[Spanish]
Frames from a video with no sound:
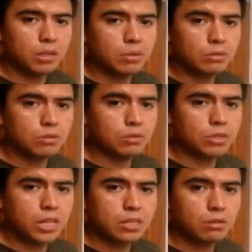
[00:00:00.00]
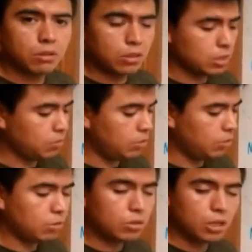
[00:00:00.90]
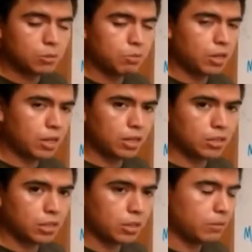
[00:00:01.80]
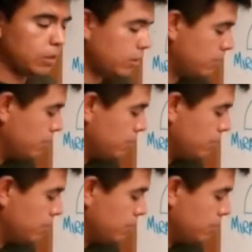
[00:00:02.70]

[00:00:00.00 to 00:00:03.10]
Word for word: tal vez unos 10 o 15 minutos, a esperar a que seque, ¿vale?